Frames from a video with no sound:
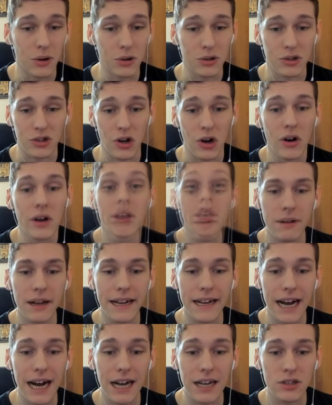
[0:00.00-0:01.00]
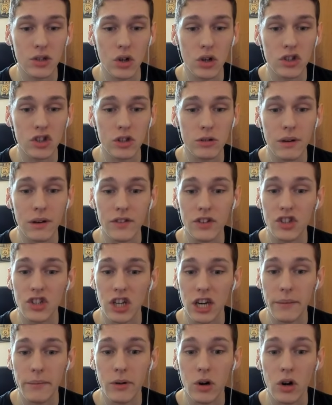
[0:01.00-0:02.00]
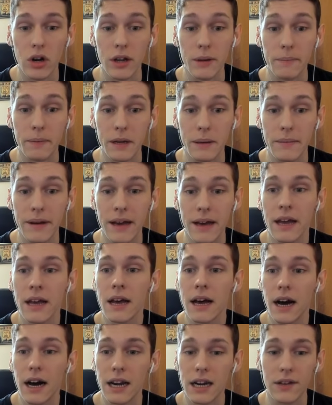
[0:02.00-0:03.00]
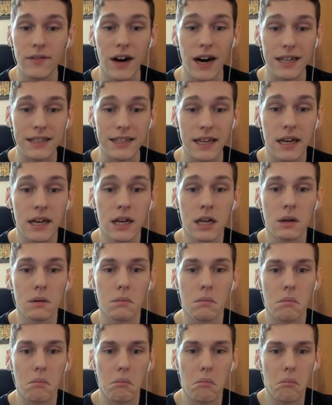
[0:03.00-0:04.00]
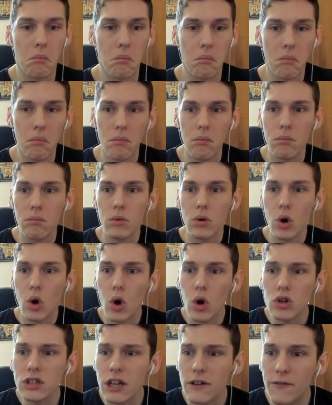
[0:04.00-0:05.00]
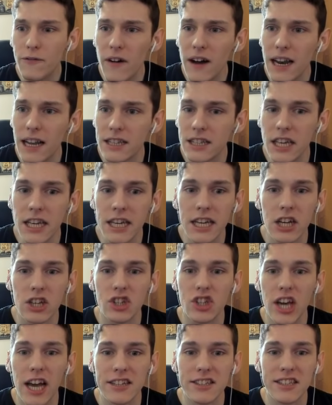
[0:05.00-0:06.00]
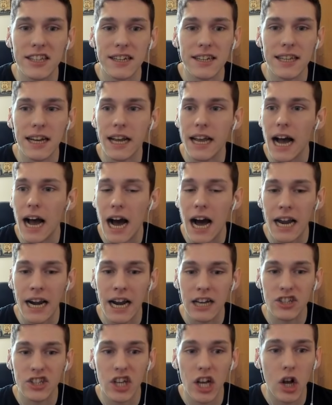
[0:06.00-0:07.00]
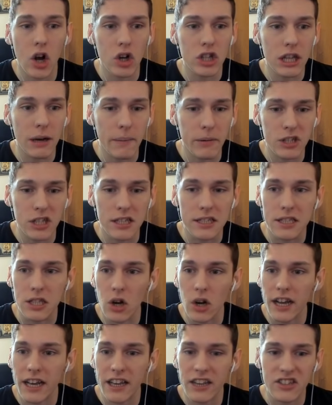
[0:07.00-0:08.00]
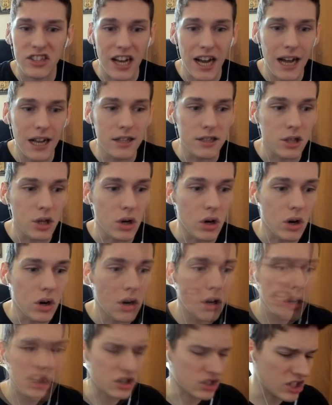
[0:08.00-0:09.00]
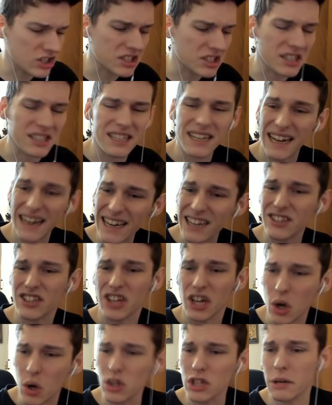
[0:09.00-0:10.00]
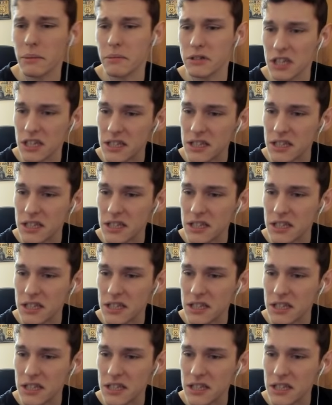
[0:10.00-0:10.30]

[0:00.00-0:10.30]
non lo so. In quel caso, insomma, vincerebbero le prime arrivate. Cosa fa la Dinka Chester da gara? Seconda posizione, che salto! Dinka Chester da gara, seconda